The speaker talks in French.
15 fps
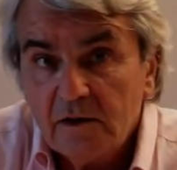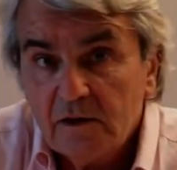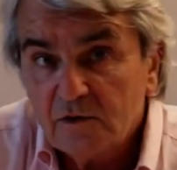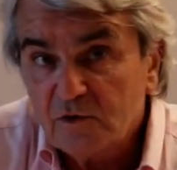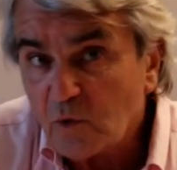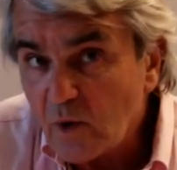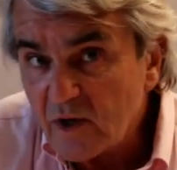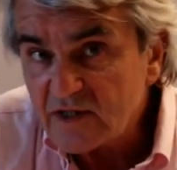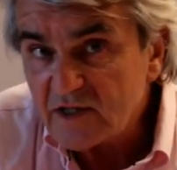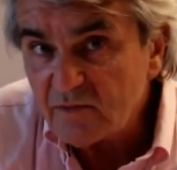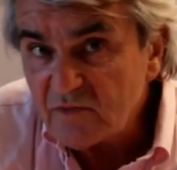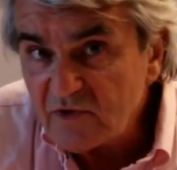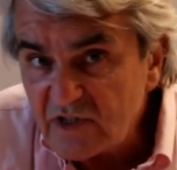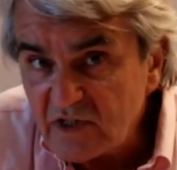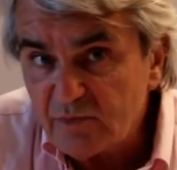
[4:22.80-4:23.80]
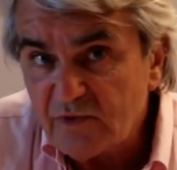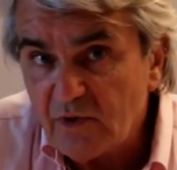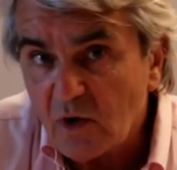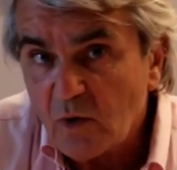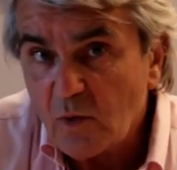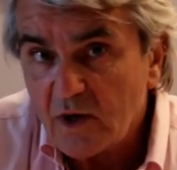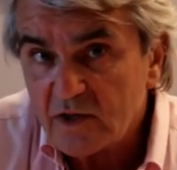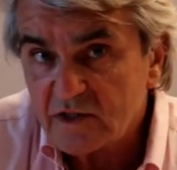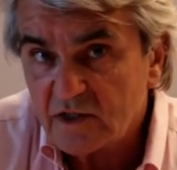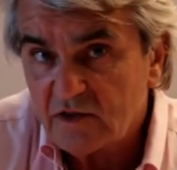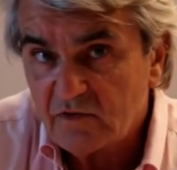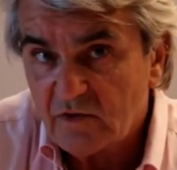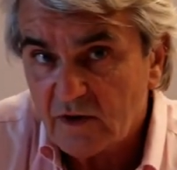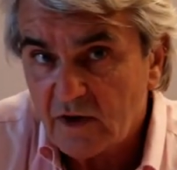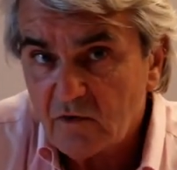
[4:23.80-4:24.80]
Le troisième type d'angoisse
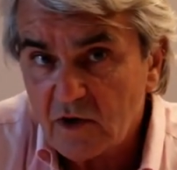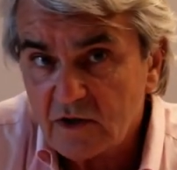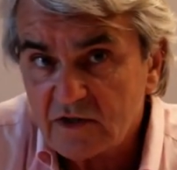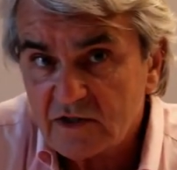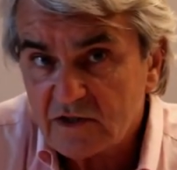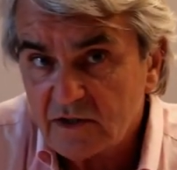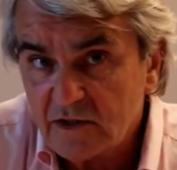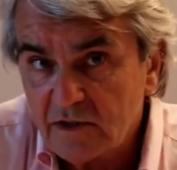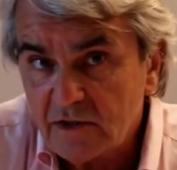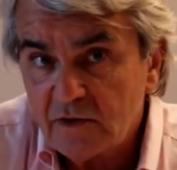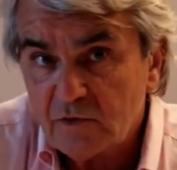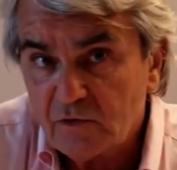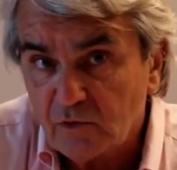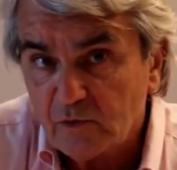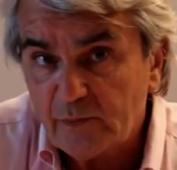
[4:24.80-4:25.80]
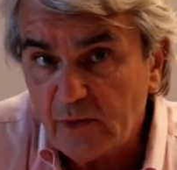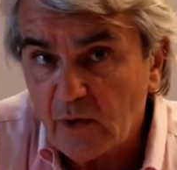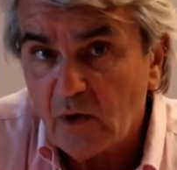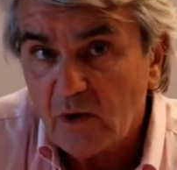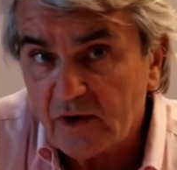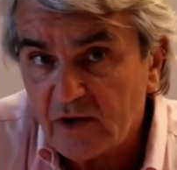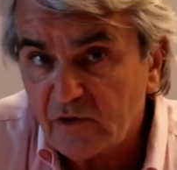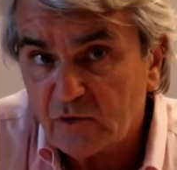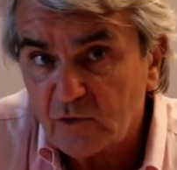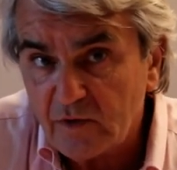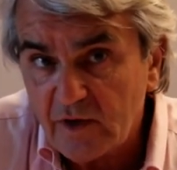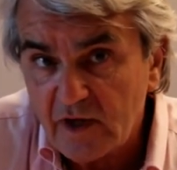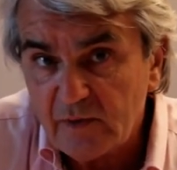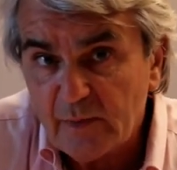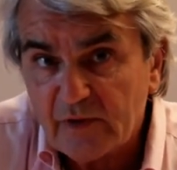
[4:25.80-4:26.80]
qu'il va y avoir, c'est sur le plan
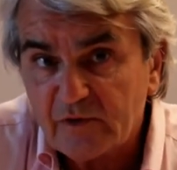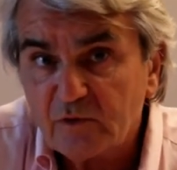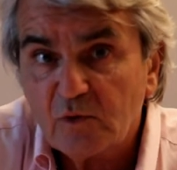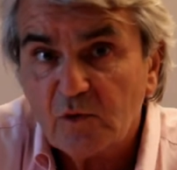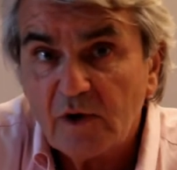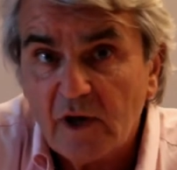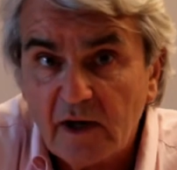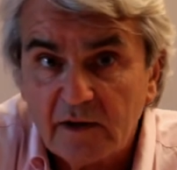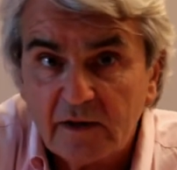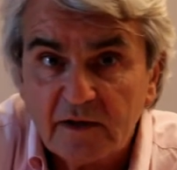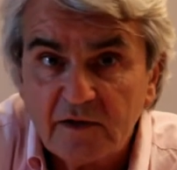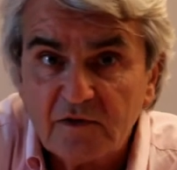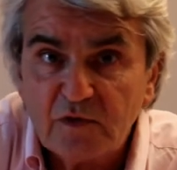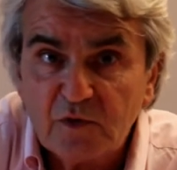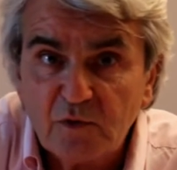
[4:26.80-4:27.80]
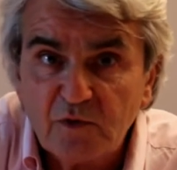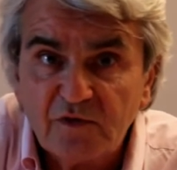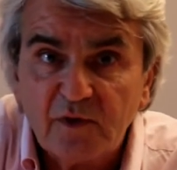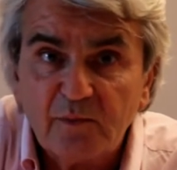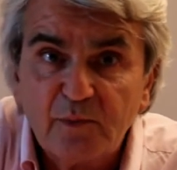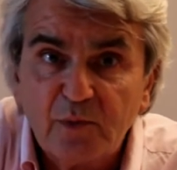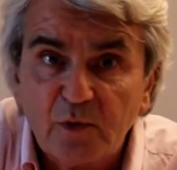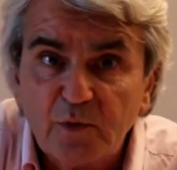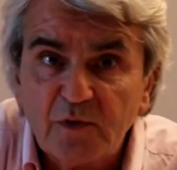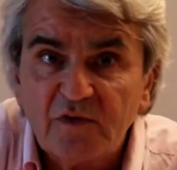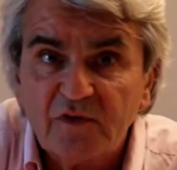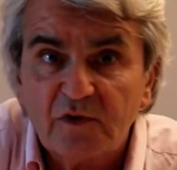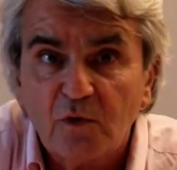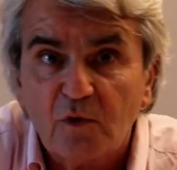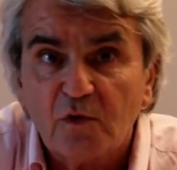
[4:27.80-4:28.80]
relationnel, parce que là, la difficulté pour lui,
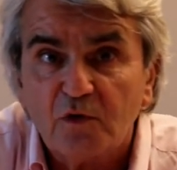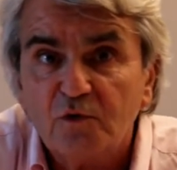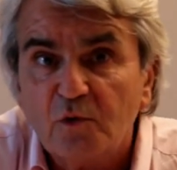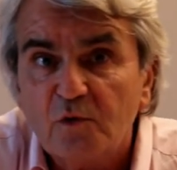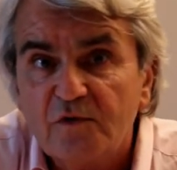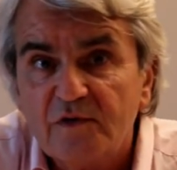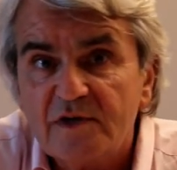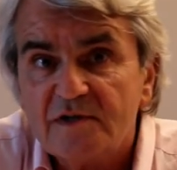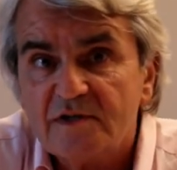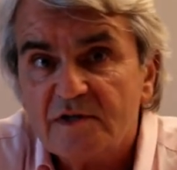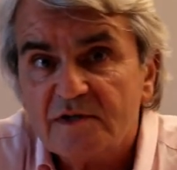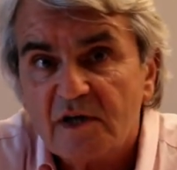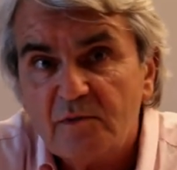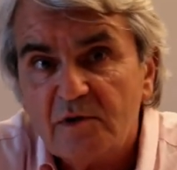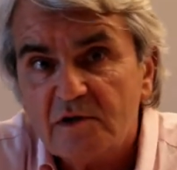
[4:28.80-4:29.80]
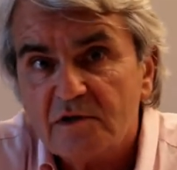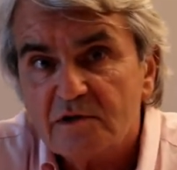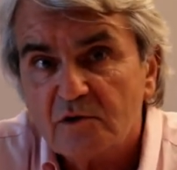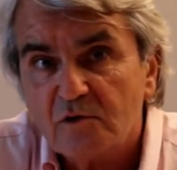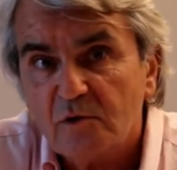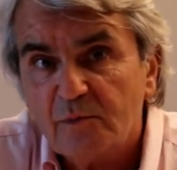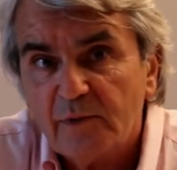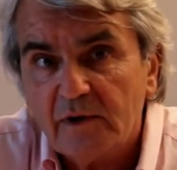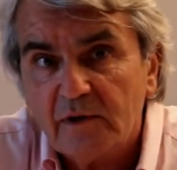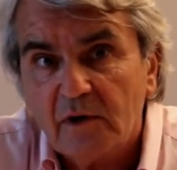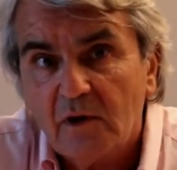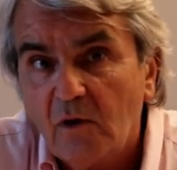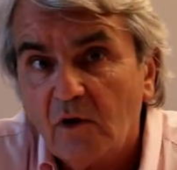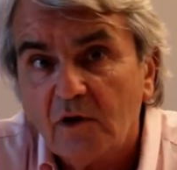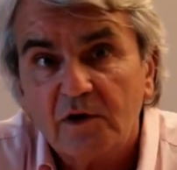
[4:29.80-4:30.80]
c'est de retrouver ses amis et ses copains.
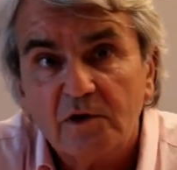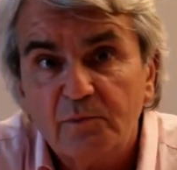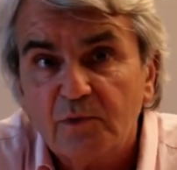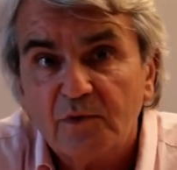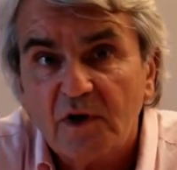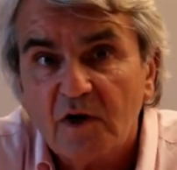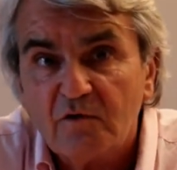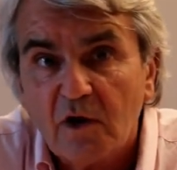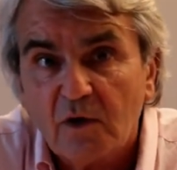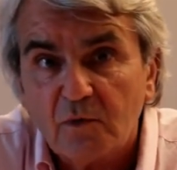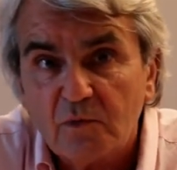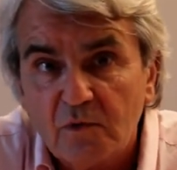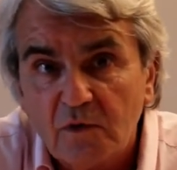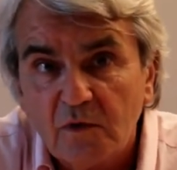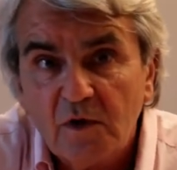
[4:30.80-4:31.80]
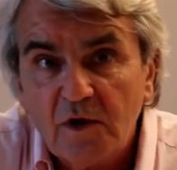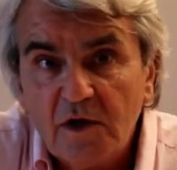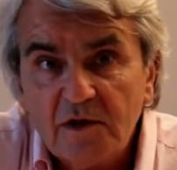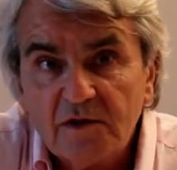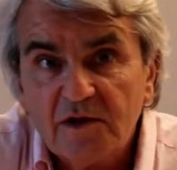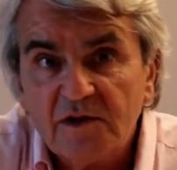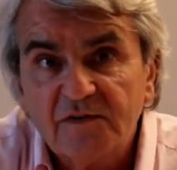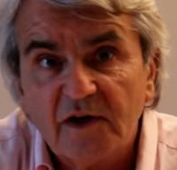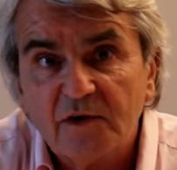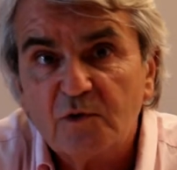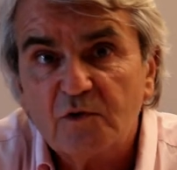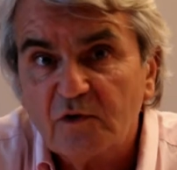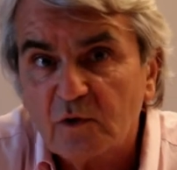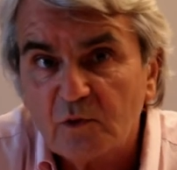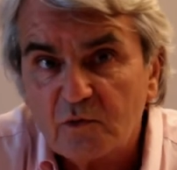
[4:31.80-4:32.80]
Or, il peut y avoir eu euh, des tas de
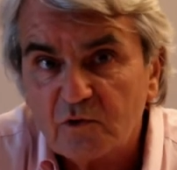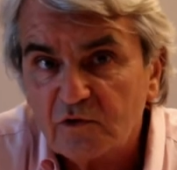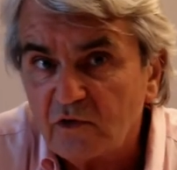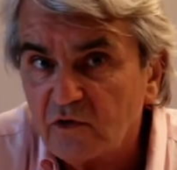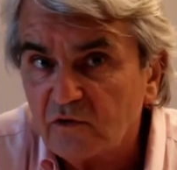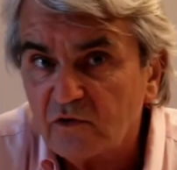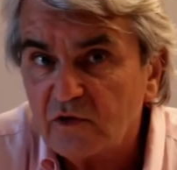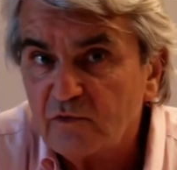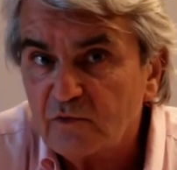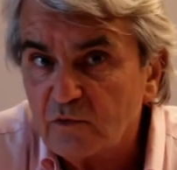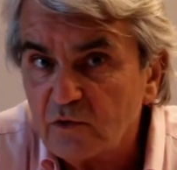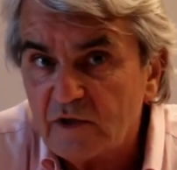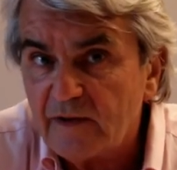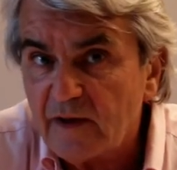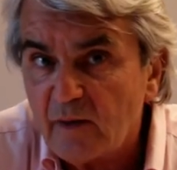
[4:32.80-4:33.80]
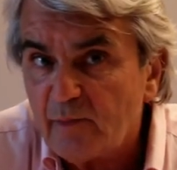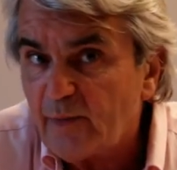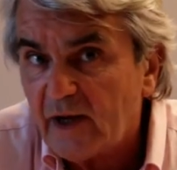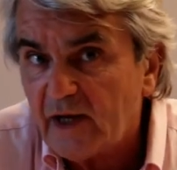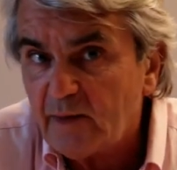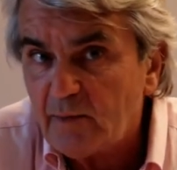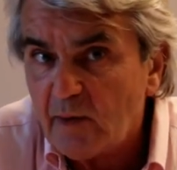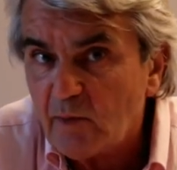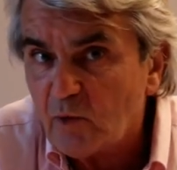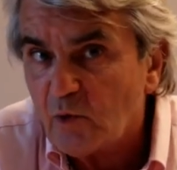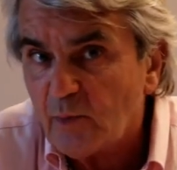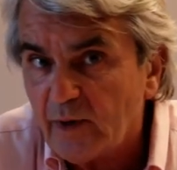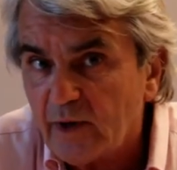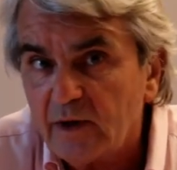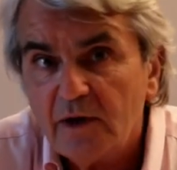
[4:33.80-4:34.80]
circonstances qui font qu'il n'a pas les mêmes
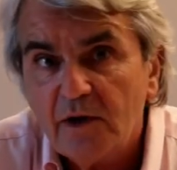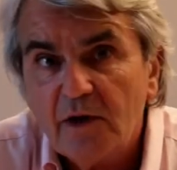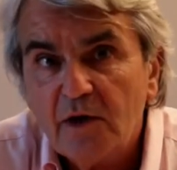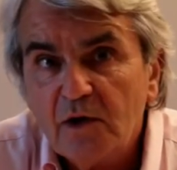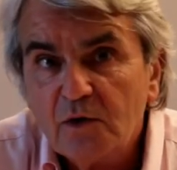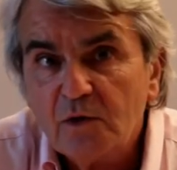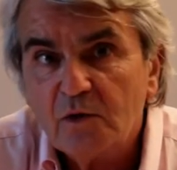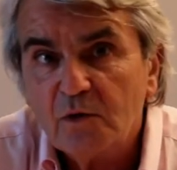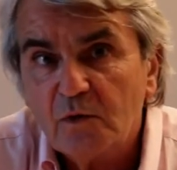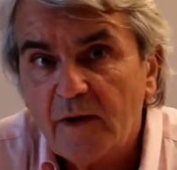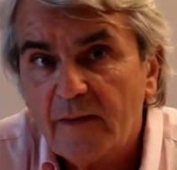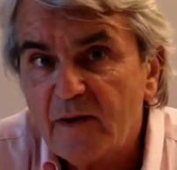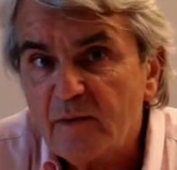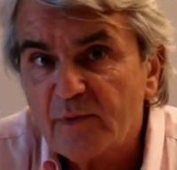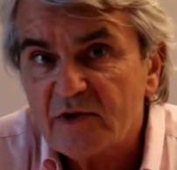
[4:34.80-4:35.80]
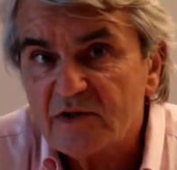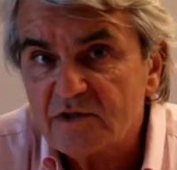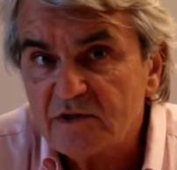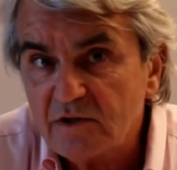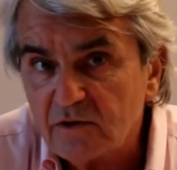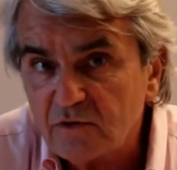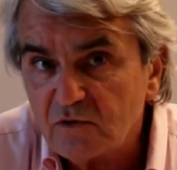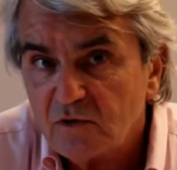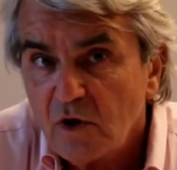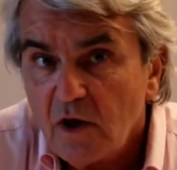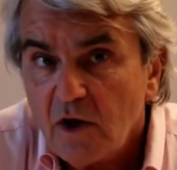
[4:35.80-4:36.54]
copains que l'année précédente.